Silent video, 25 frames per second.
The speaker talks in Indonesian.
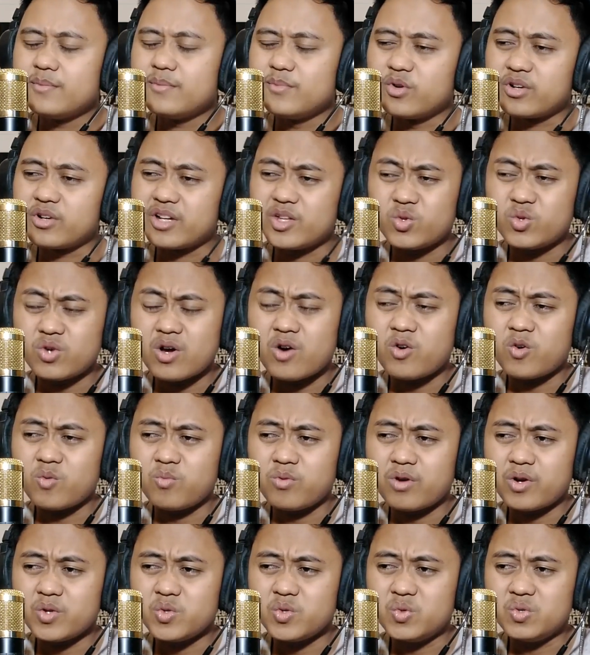mungkin tukang
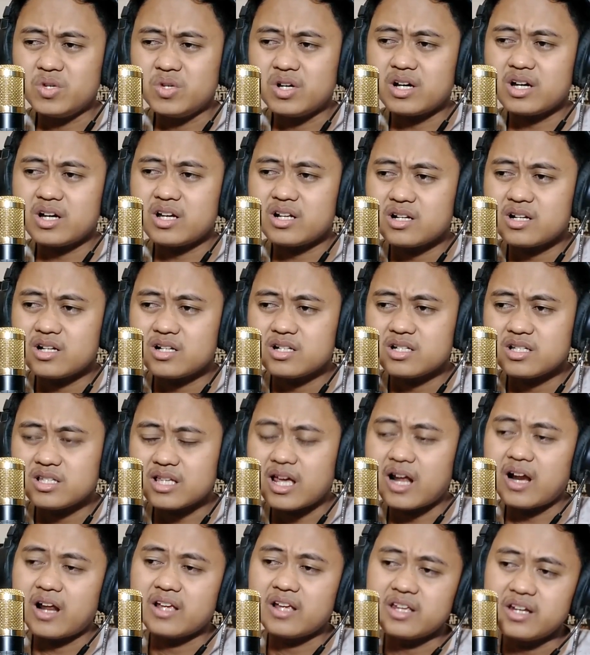kerupuk juga kan
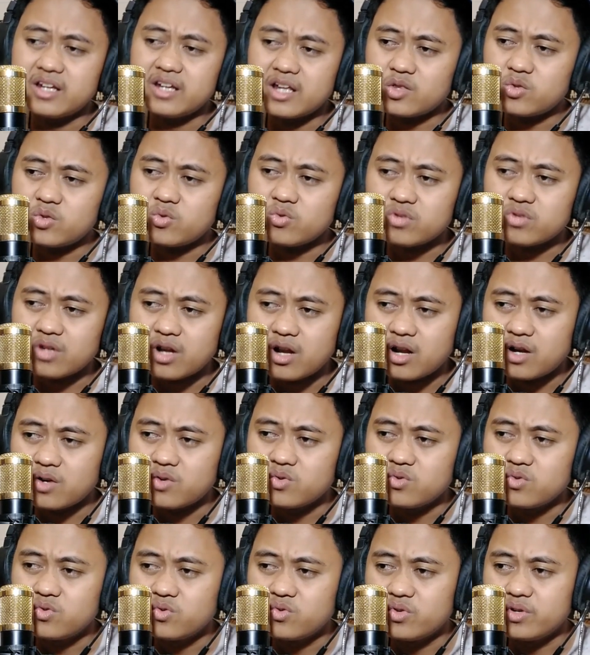salahnya dia tuh
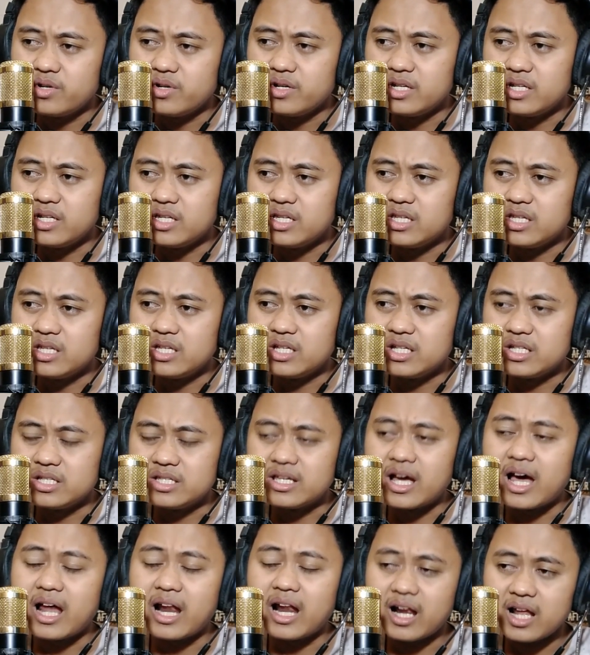terlalu di
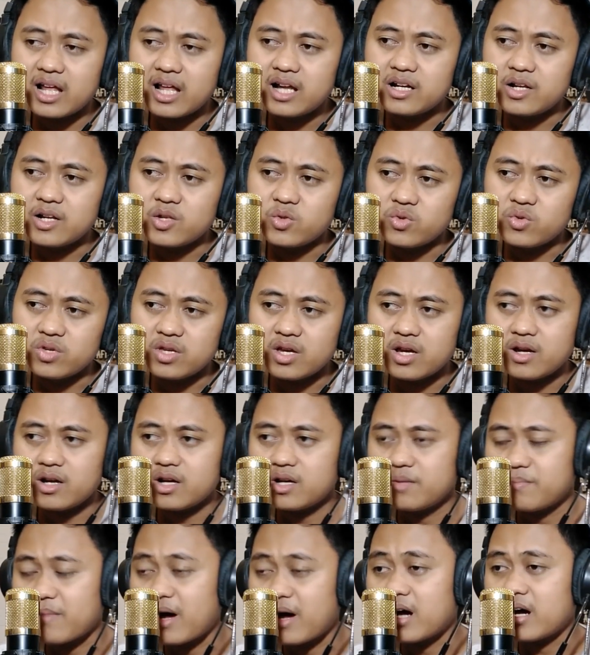jalan gitu ya
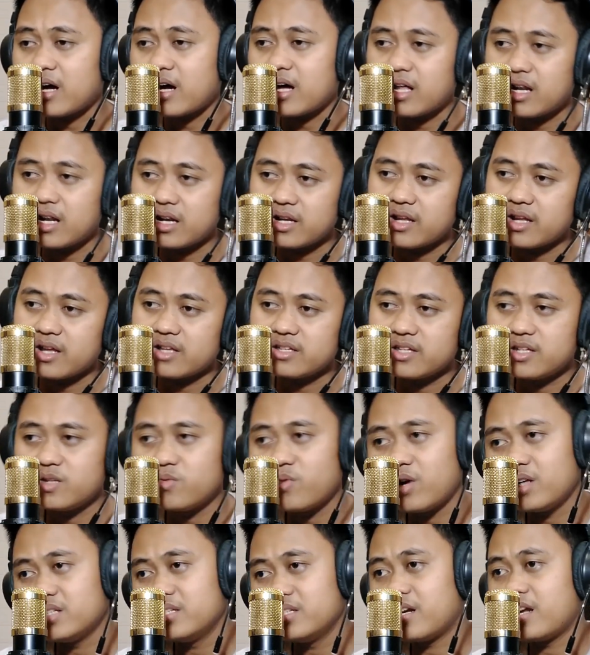mangkalnya jadi
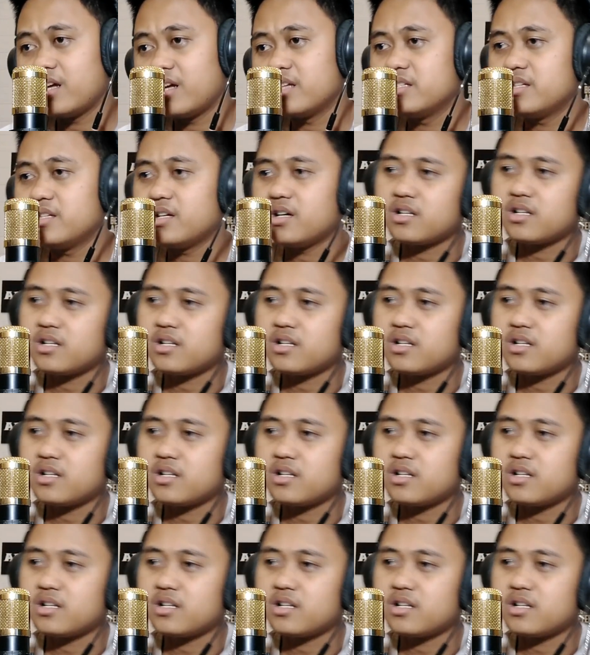wajar aja